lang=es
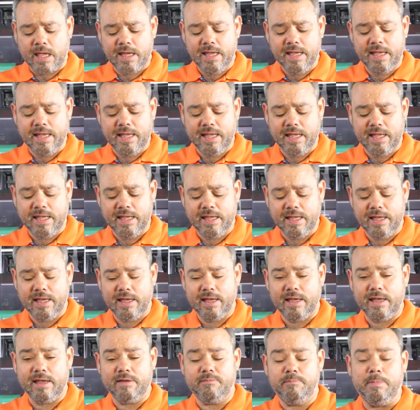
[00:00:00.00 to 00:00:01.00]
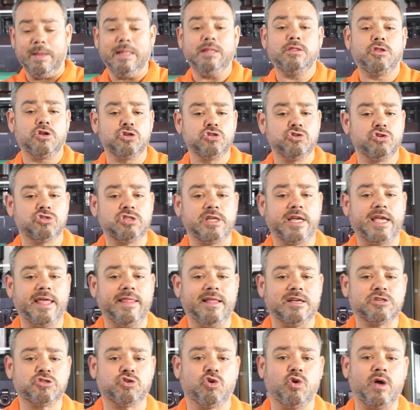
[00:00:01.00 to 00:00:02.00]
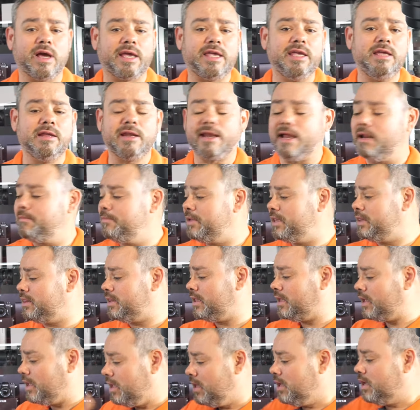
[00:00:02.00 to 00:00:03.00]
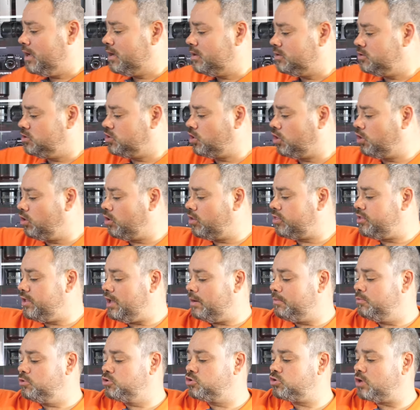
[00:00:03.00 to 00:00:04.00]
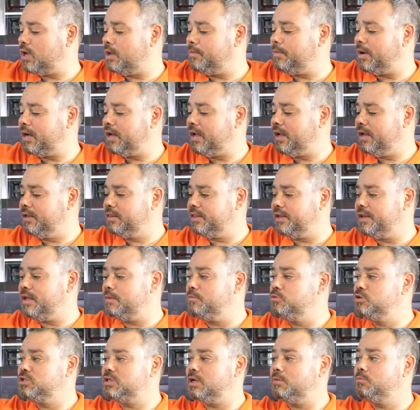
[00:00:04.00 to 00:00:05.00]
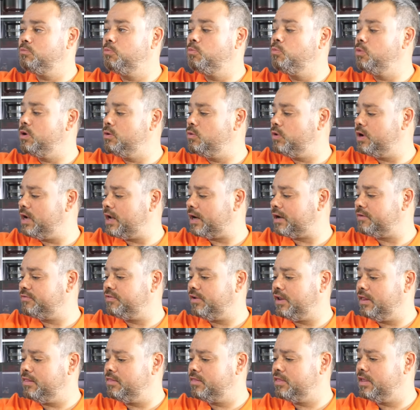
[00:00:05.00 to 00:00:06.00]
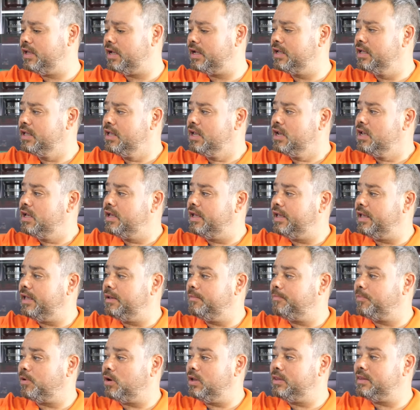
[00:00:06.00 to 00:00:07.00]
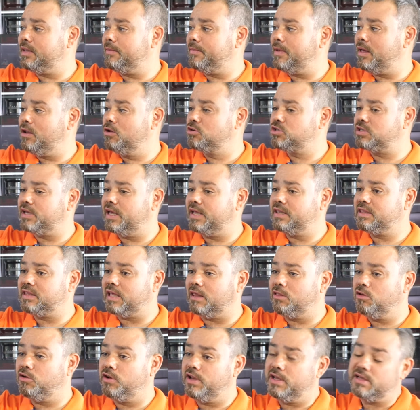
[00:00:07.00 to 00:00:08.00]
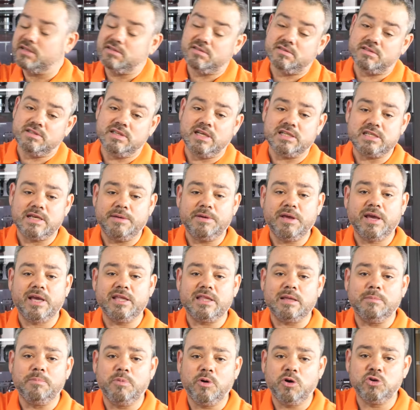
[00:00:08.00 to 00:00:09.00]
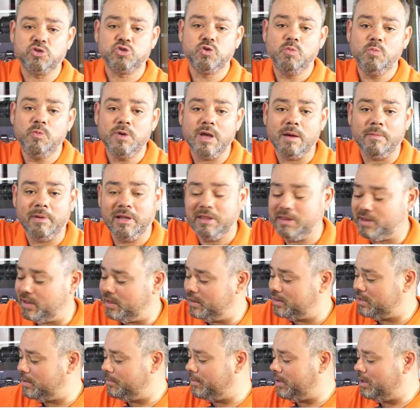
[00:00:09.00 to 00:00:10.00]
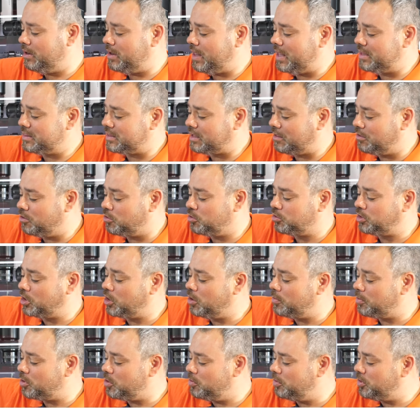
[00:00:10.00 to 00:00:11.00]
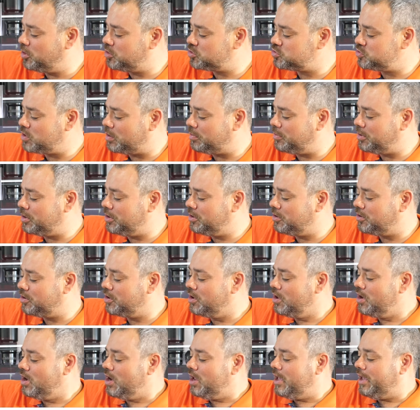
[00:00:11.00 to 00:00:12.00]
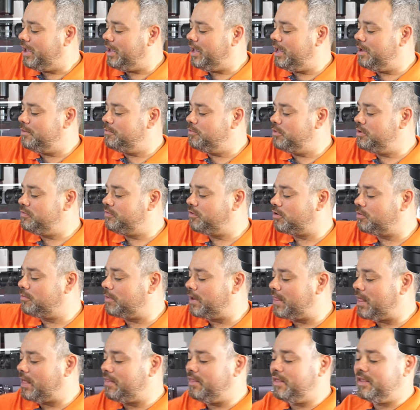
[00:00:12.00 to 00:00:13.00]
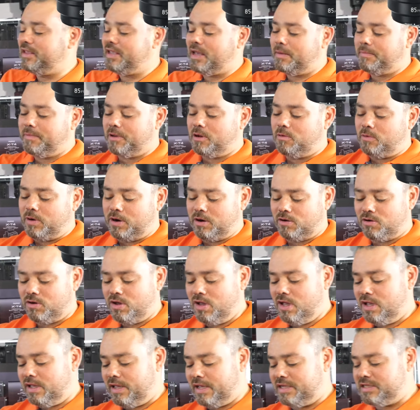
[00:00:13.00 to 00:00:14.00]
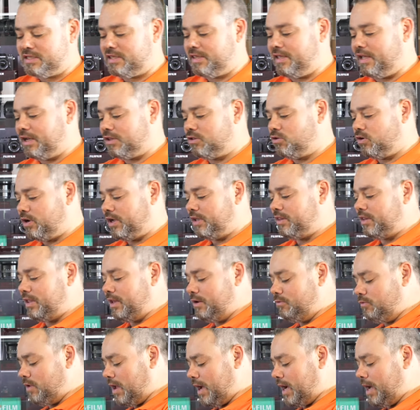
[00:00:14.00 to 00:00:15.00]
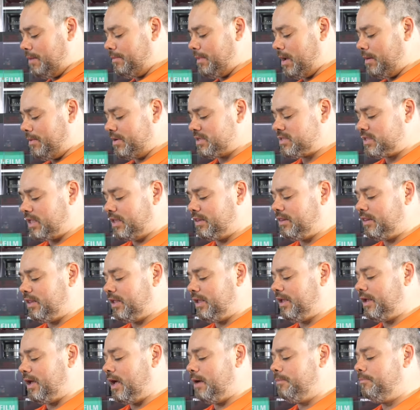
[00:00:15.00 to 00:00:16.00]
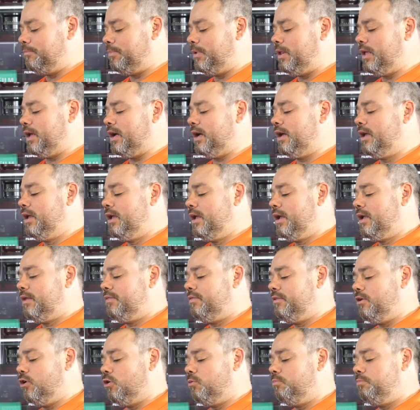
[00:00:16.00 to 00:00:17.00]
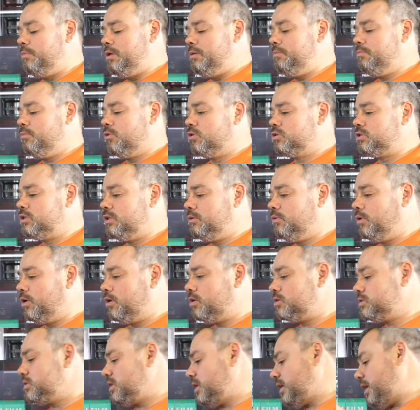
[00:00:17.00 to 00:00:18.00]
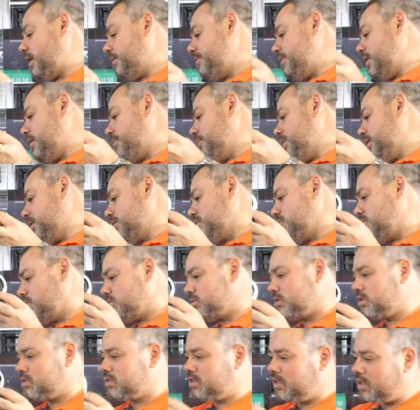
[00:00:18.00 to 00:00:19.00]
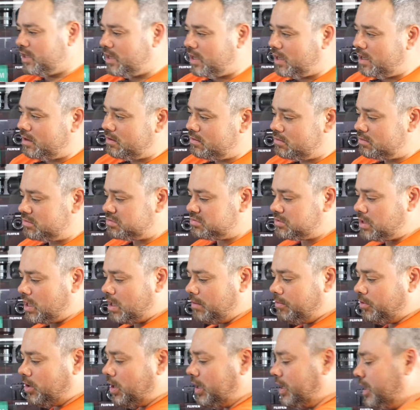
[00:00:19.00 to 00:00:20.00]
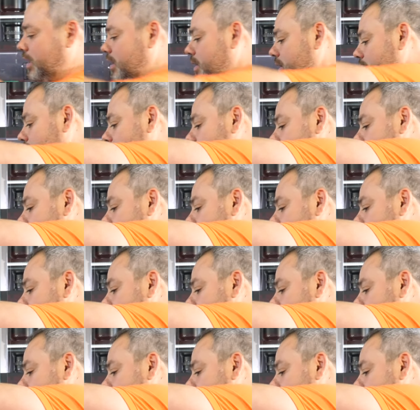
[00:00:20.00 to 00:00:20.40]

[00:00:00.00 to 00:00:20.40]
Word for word: Eh, Viltros no se queda solo aquí, realmente yo conocía mucho la marca y tenía mucha, muy buena referencia eh, por el tema de los adaptadores, ya sabéis que tampoco soy muy amante del tema del adaptador, o tengo por lo menos una opinión eh, muy formada de ellas, pero bueno, es cierto que tiene una gama bastante amplia de los mismos y bueno, este que había abierto, no sé si era, oh, estaba por aquí,